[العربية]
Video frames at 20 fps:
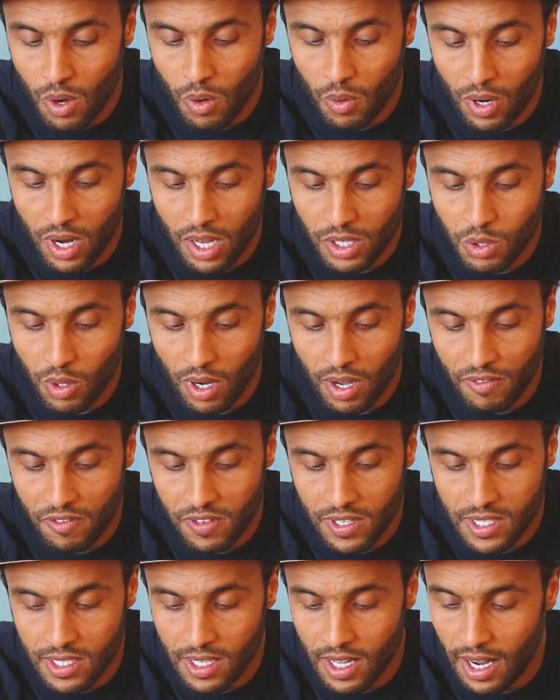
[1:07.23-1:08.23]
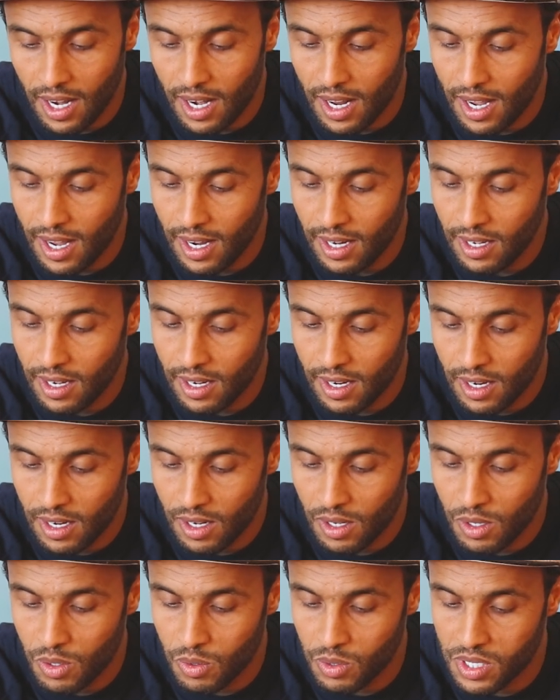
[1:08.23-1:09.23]
ولا تحفزنا على أن
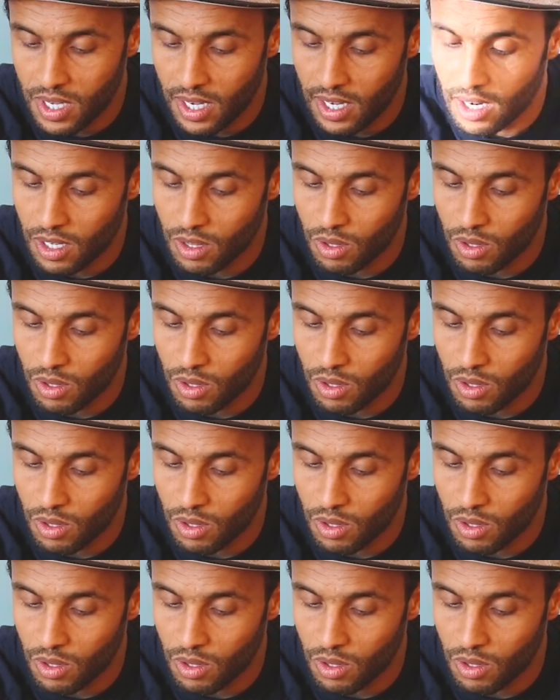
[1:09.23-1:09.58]
نسير